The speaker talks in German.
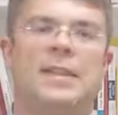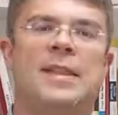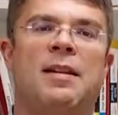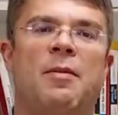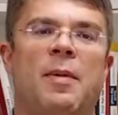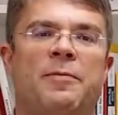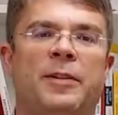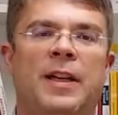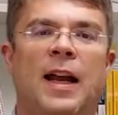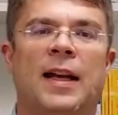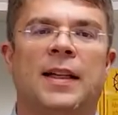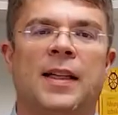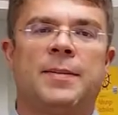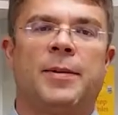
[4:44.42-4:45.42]
jetzt nehmen wir mal für die
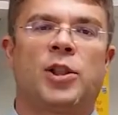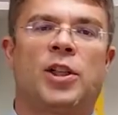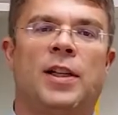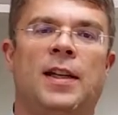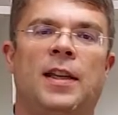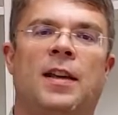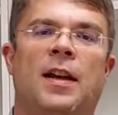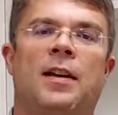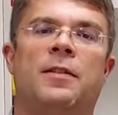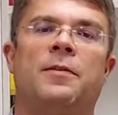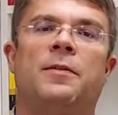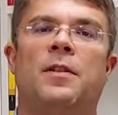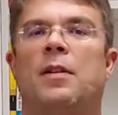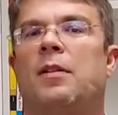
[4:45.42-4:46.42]

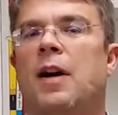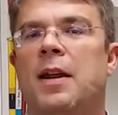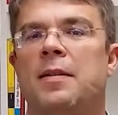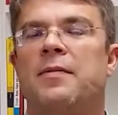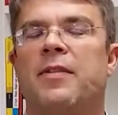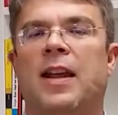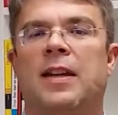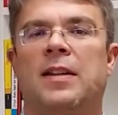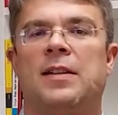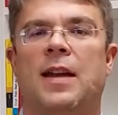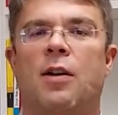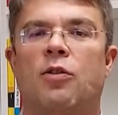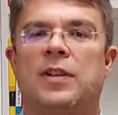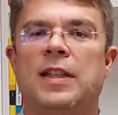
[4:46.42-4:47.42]
Eintrittswahrscheinlichkeit äh, an, wir hätten
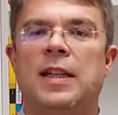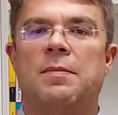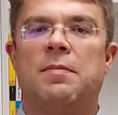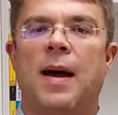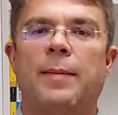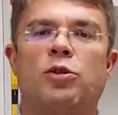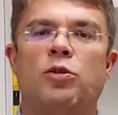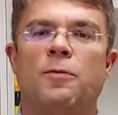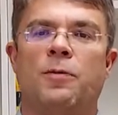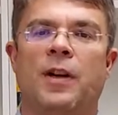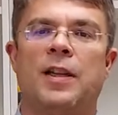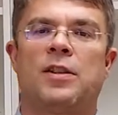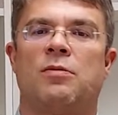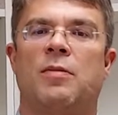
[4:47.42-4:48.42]
auch sieben
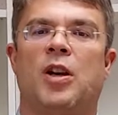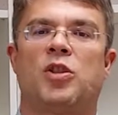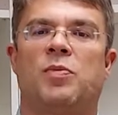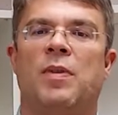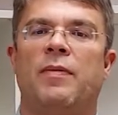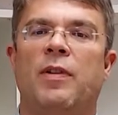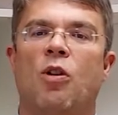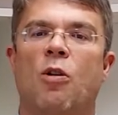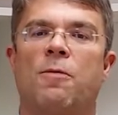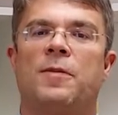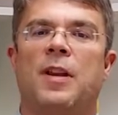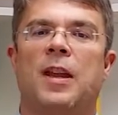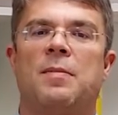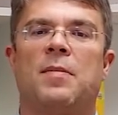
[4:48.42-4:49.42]
Abstufungen zum Beispiel, wie
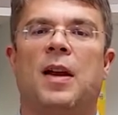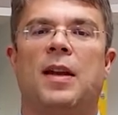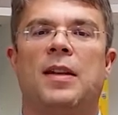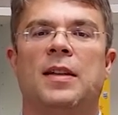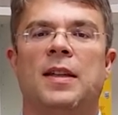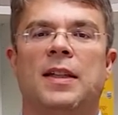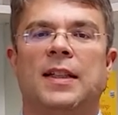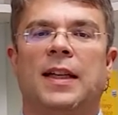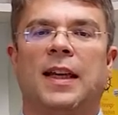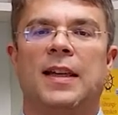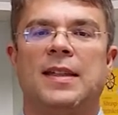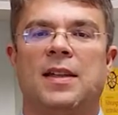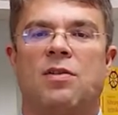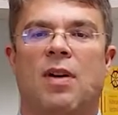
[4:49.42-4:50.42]
oft eben ein
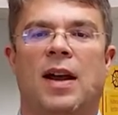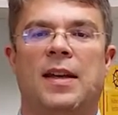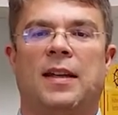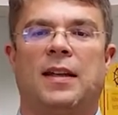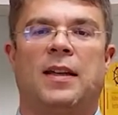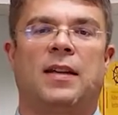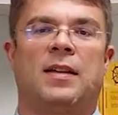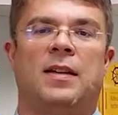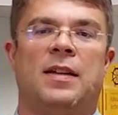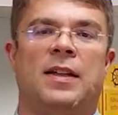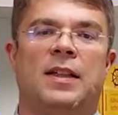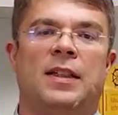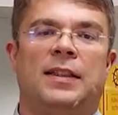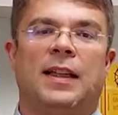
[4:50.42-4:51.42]
Risiko eintritt.
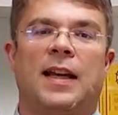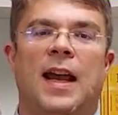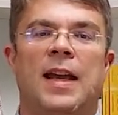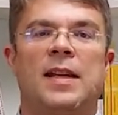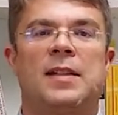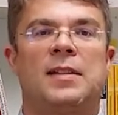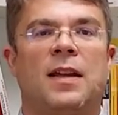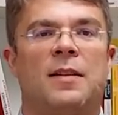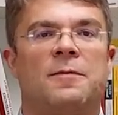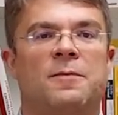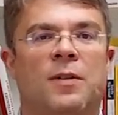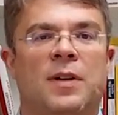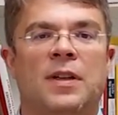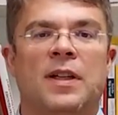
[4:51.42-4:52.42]
Die reichen dann
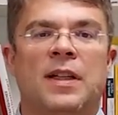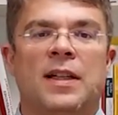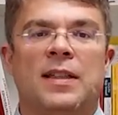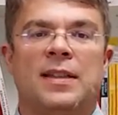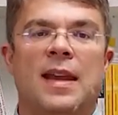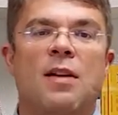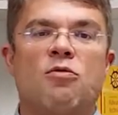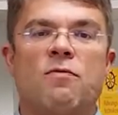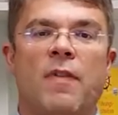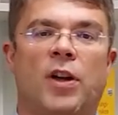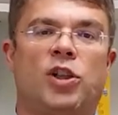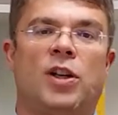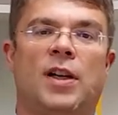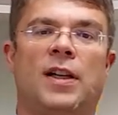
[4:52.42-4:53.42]
von sehr
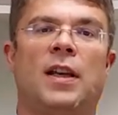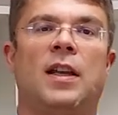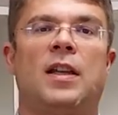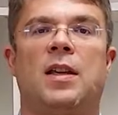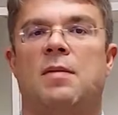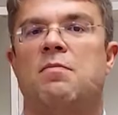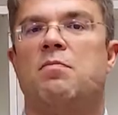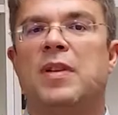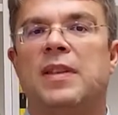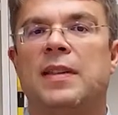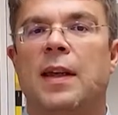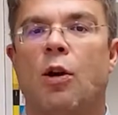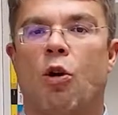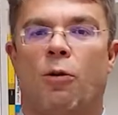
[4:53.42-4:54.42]
unwahrscheinlich bis
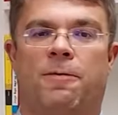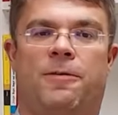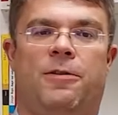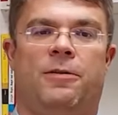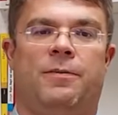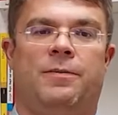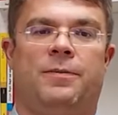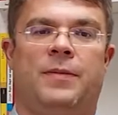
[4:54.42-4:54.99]
sehr oft.